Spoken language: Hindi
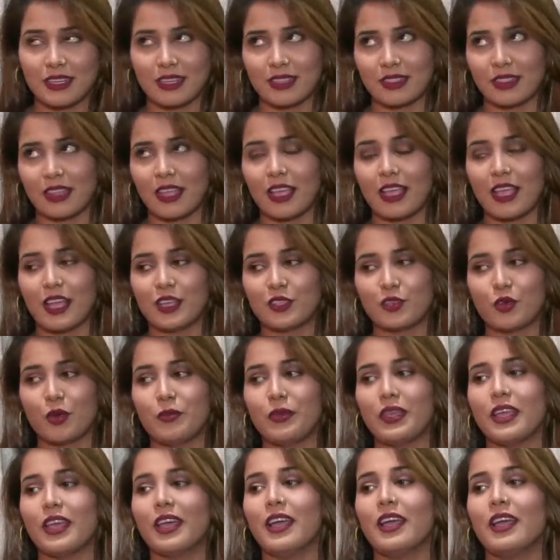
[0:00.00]
सकते हैं या जो
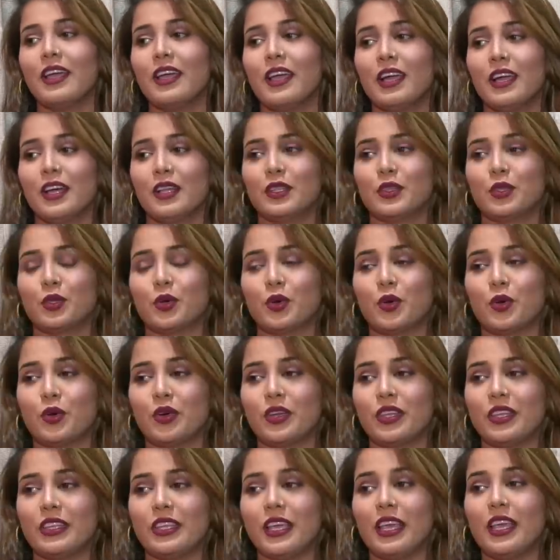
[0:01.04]
भी है तो
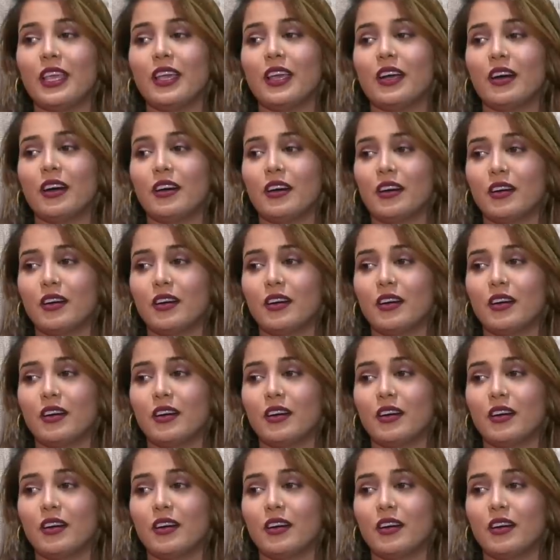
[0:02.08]
ये